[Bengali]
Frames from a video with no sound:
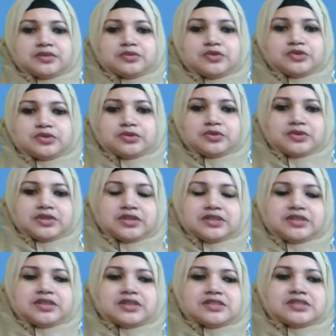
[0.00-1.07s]
নতুন করে
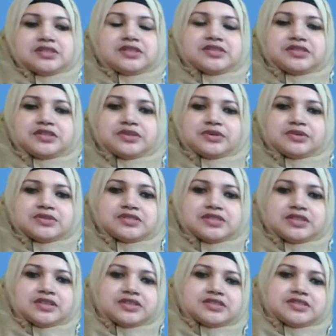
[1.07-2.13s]
দিয়েছি সেটা
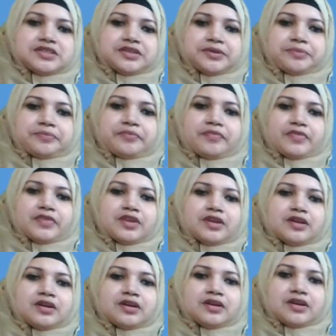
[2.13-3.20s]
হচ্ছে যে
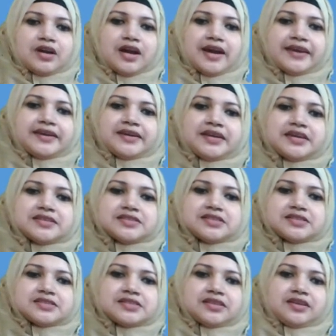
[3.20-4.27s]

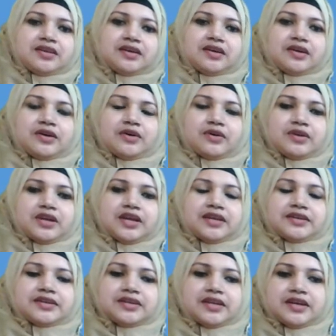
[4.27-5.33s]
আইকেজিসি
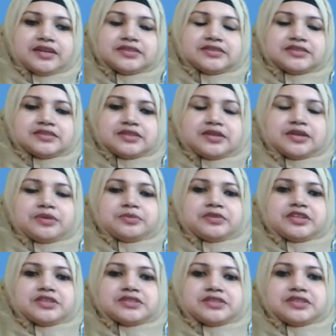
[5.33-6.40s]
অনলাইন ক্লাস
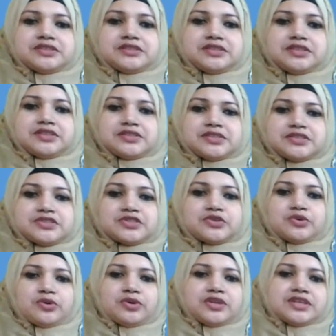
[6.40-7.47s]
আমরা যে যে নিচে
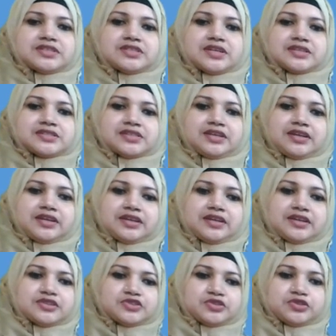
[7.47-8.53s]
স্ক্রোলিং যাচ্ছে
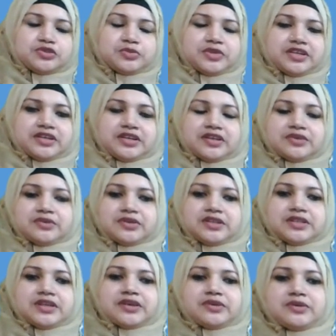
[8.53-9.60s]
এখানে যদি তোমরা খেয়াল করে
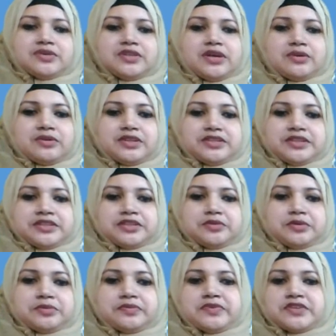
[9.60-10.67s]
দেখো তাহলে দেখতে
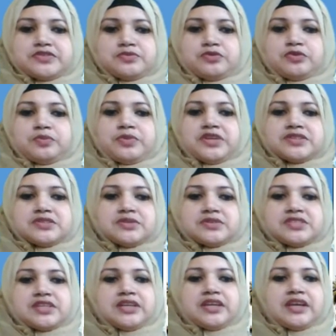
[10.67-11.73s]
পাবে ফেসবুক পেজ
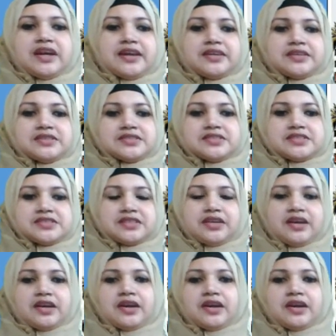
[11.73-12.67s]
হচ্ছে কি আইকেজিসি